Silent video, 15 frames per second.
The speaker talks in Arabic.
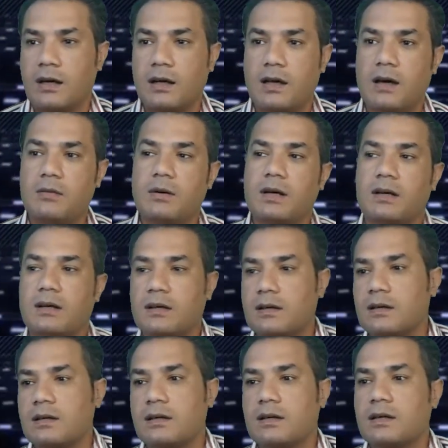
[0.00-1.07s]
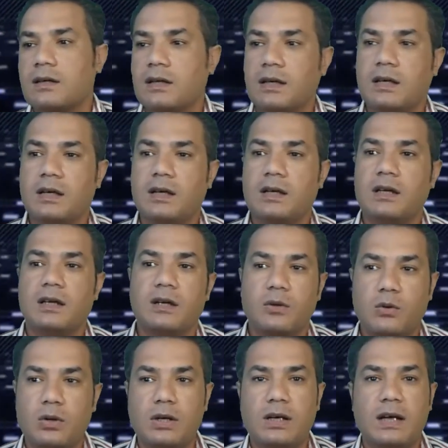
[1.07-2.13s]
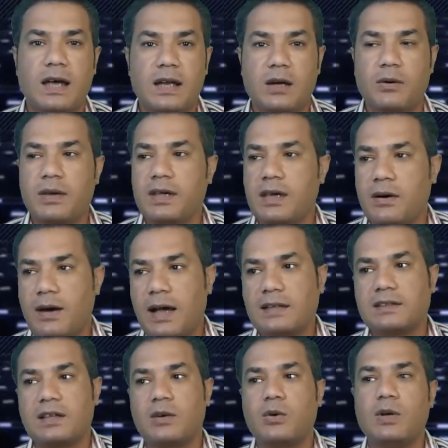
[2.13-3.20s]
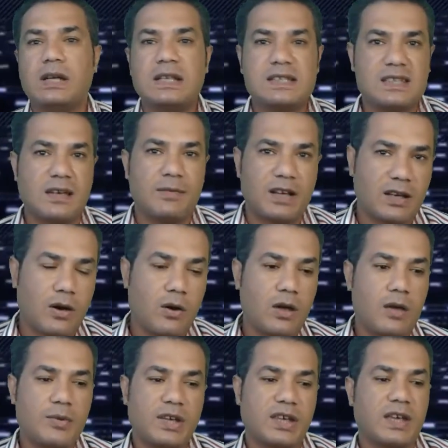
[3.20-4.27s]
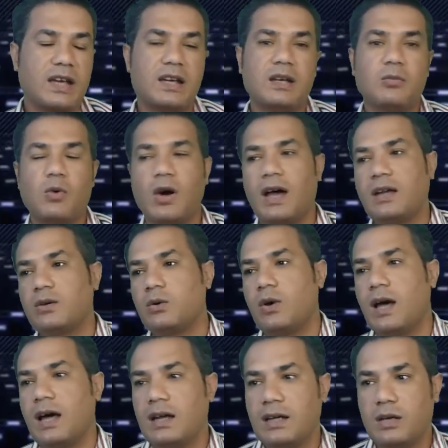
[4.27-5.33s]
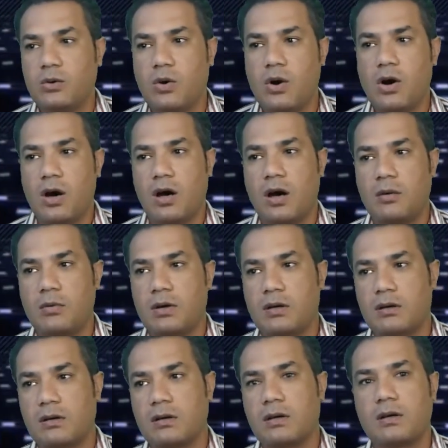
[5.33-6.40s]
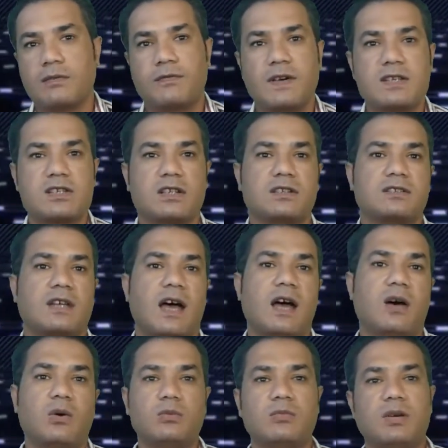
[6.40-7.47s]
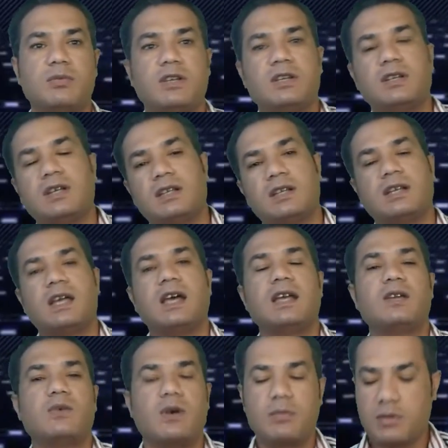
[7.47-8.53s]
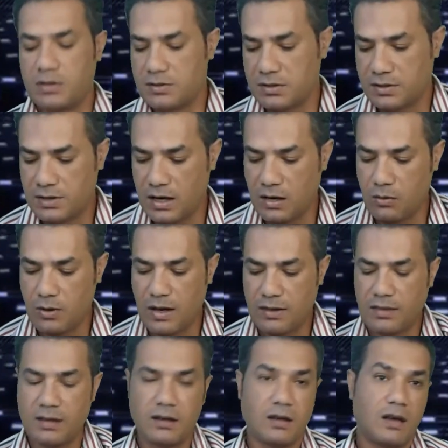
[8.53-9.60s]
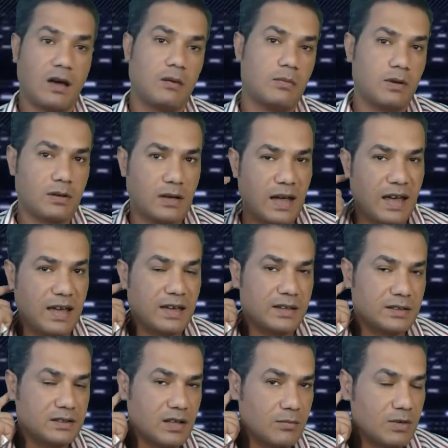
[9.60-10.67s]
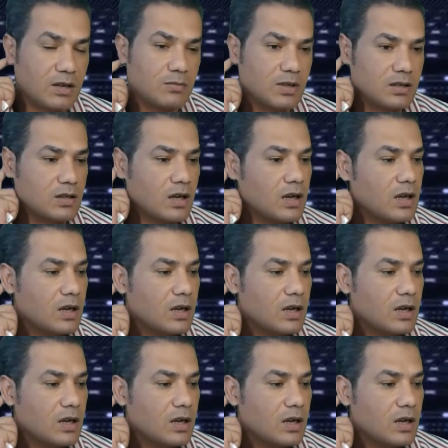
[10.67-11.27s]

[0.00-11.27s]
الخبر آه، اللي كل الاهلاويه وحتى كل الزملكاويه بيتكلموا عنه حاليا وهو خبر آه، فسخ التعاقد ما بين النادي الاهلي وبيرستا وهذا الخبر عاري تماما